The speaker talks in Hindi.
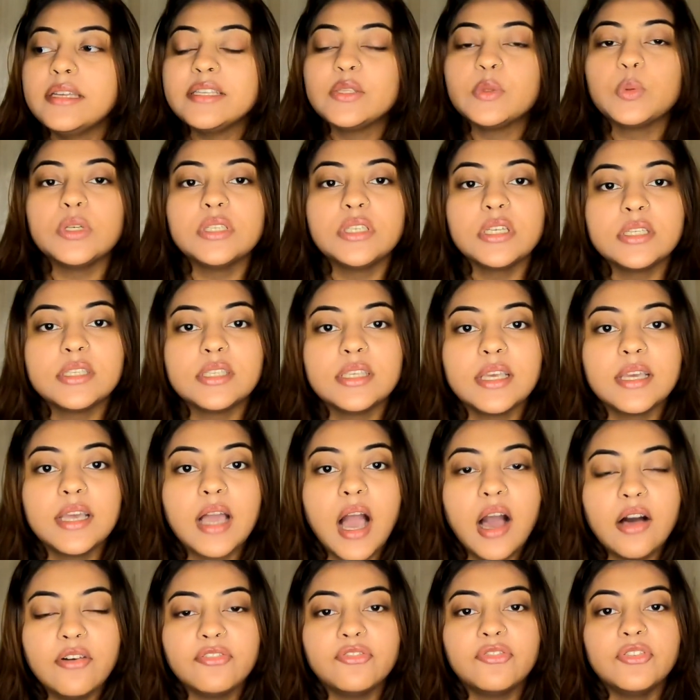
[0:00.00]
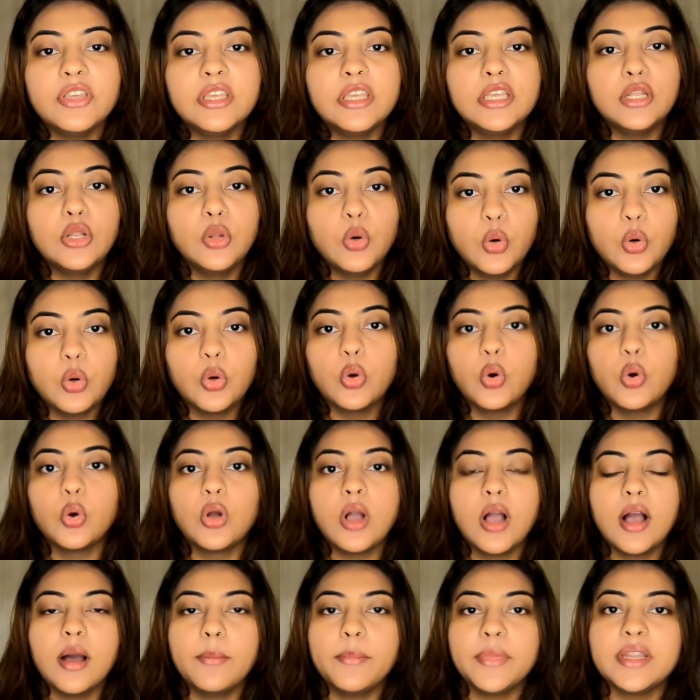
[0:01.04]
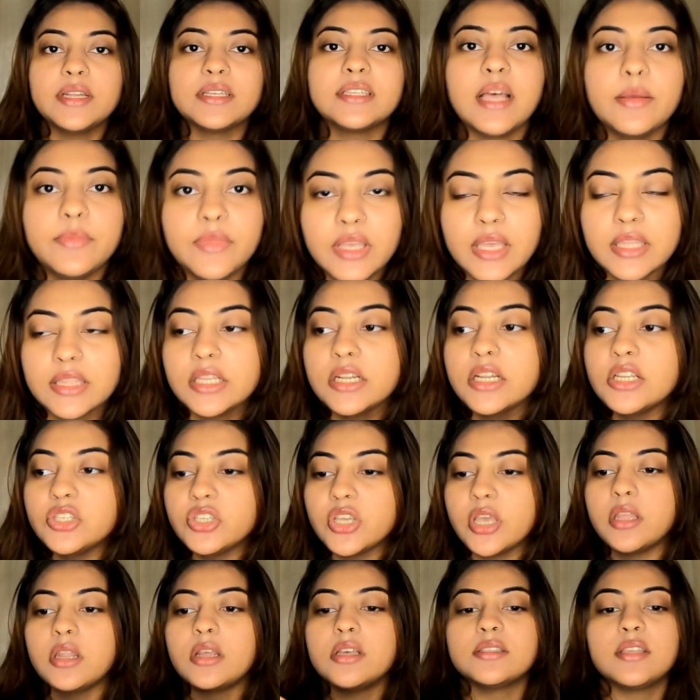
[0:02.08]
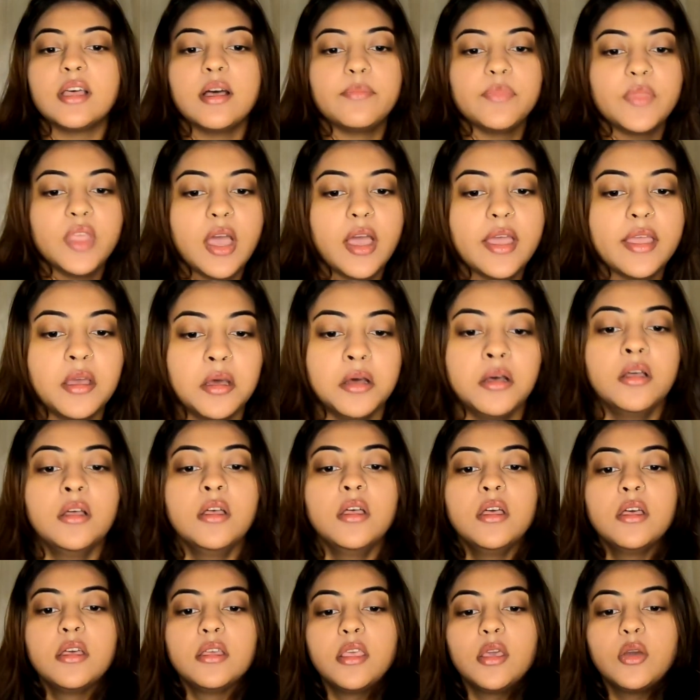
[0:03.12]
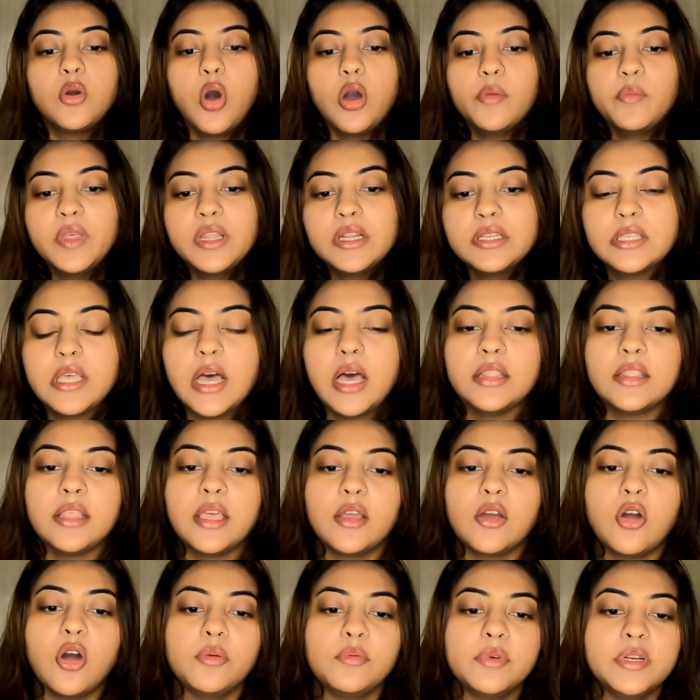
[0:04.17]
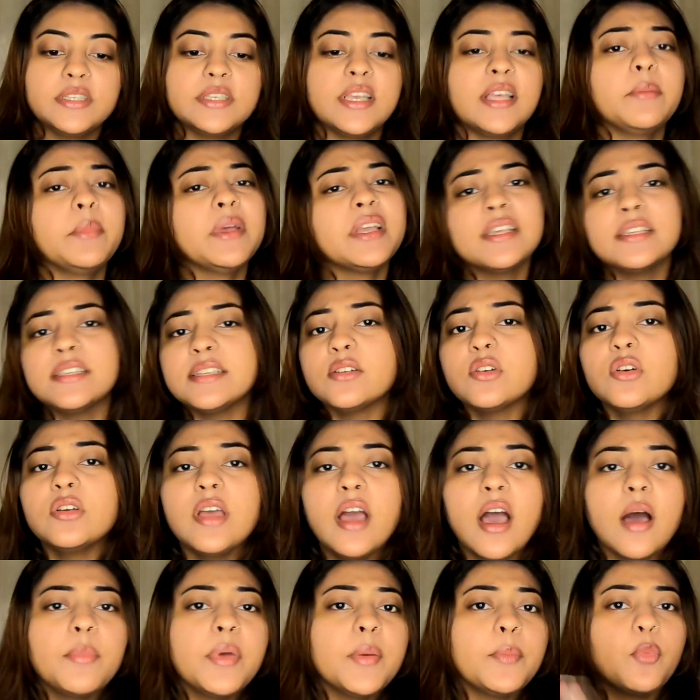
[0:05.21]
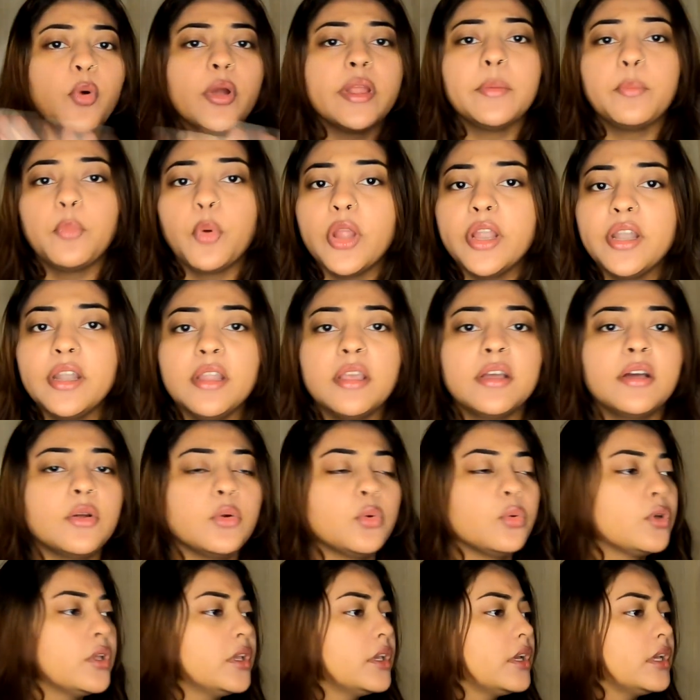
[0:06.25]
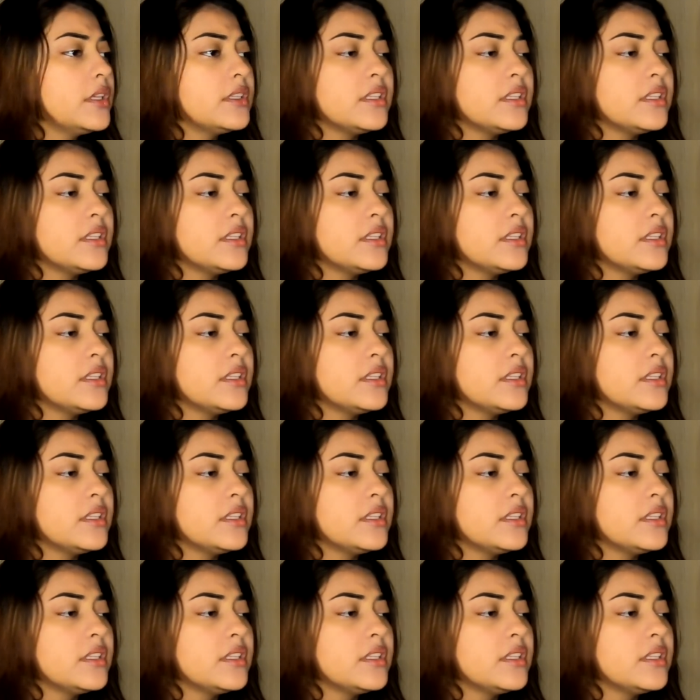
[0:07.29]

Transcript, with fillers: इस वजह से काफ़ी लोगों का मेरे सामने कहते हैं ना चेहरा सामने आया कि कौन मेरे साथ है कौन मेरे साथ मैं किसी को यहाँ पे पॉइंट पॉइंट नहीं करूँगी